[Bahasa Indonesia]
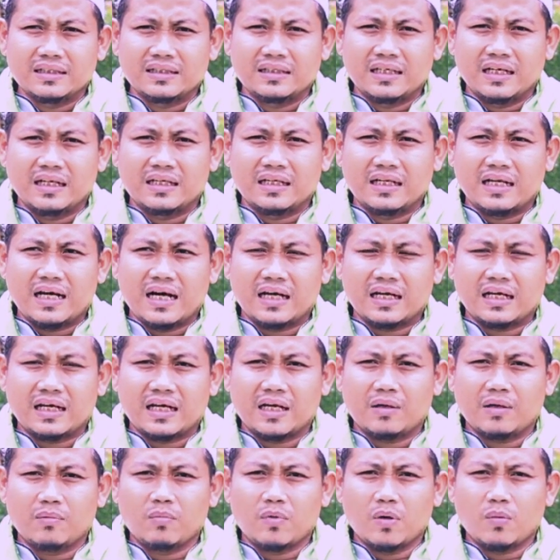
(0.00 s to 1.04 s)
dan
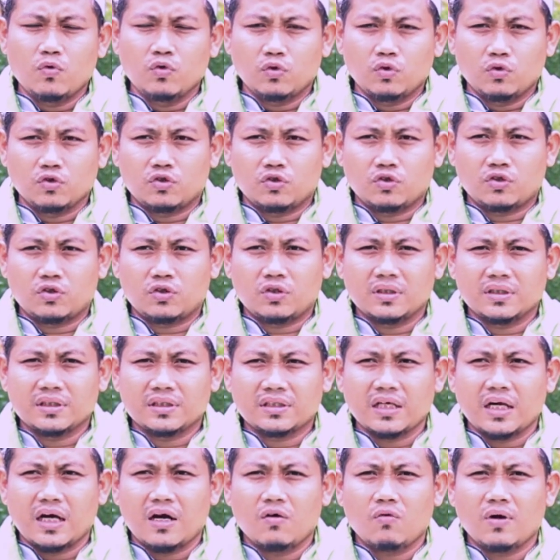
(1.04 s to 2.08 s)
akan memutus
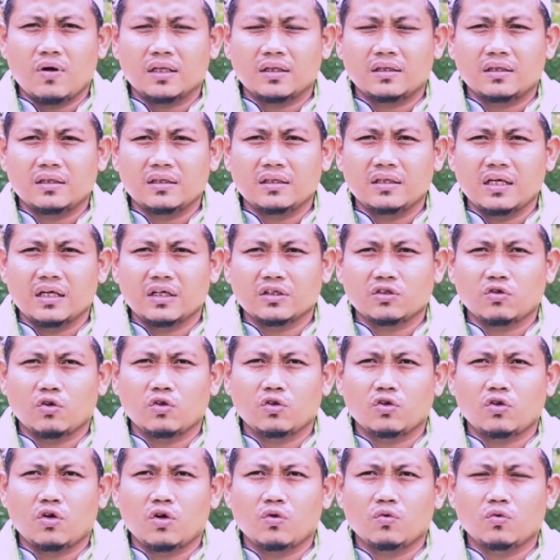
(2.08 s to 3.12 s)
syahwat yang
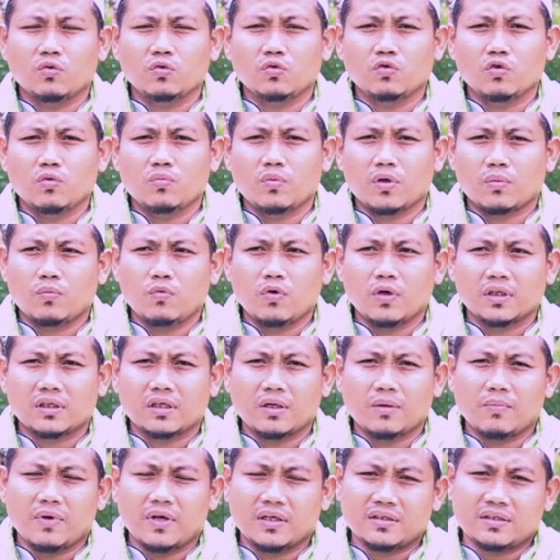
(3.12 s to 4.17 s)
condong untuk berbuat
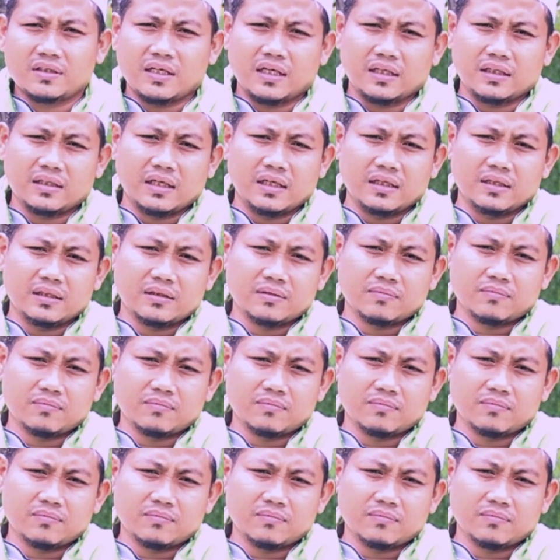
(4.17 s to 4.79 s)
kemaksiatan.